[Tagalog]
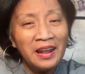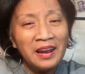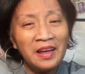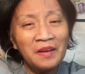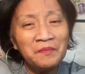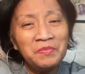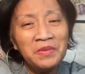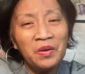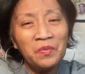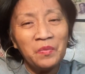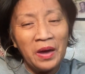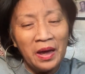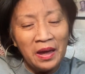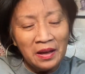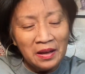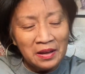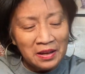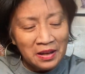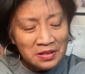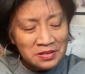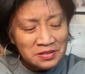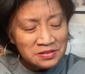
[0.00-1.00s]
alam ni Weng
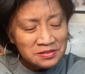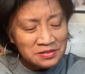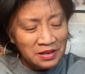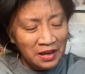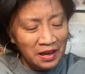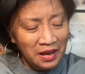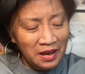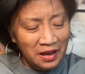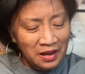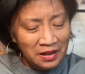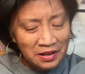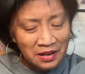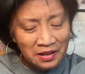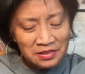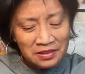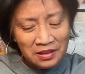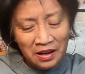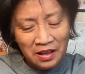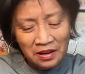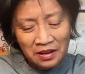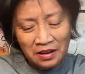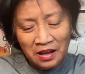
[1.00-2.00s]
kasi na
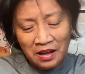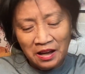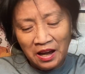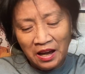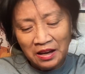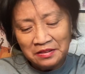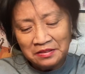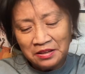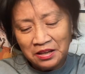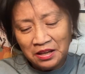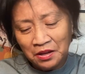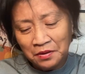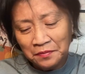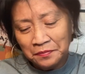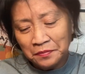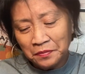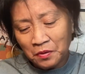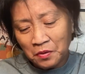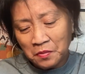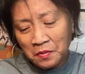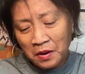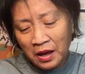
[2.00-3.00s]
talagang I dig
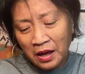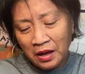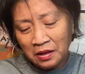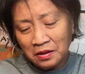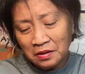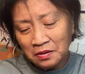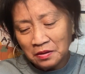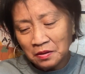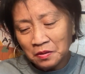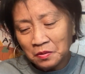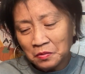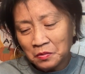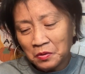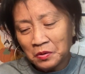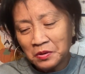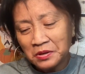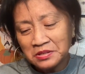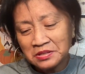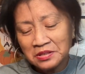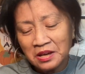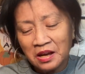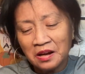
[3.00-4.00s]
for Michael
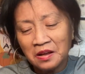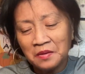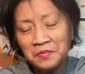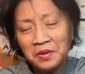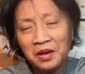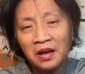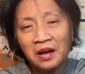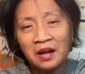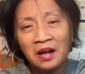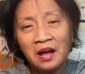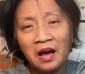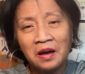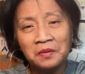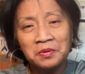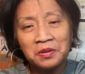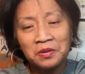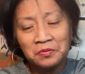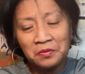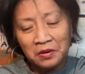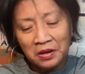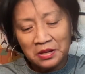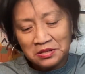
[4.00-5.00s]
Kors. Karamihan gamit
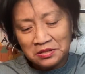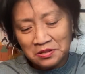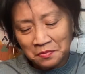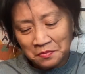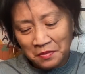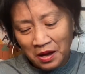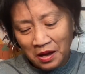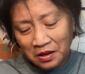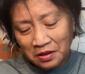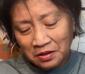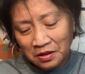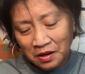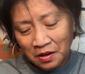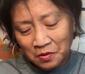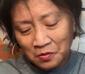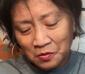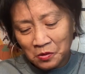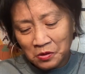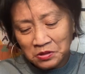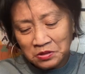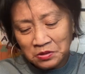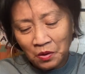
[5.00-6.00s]
ko kasi Michael
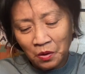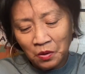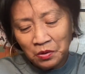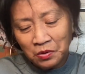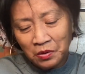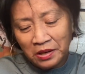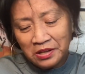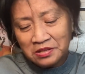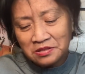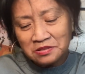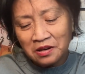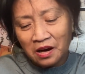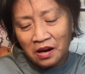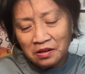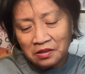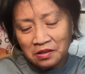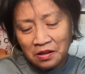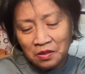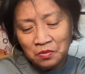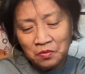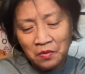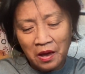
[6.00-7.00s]
Kors. Although I
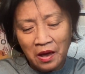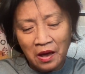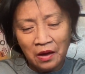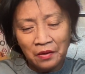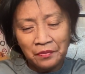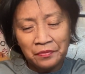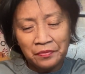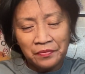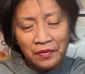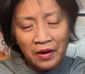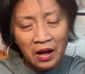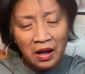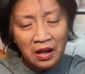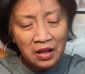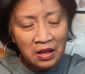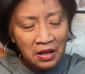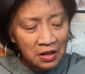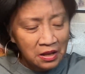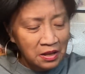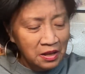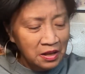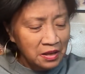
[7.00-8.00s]
started to have uh,
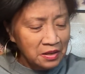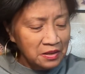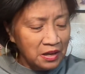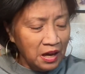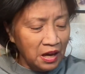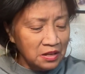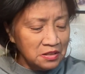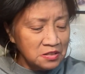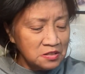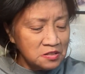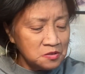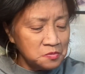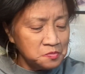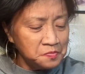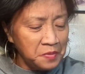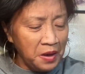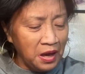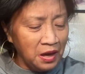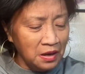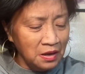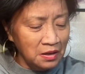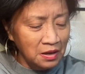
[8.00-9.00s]
Kate
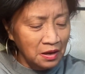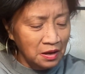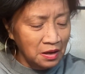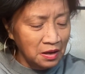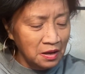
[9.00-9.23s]
Spade.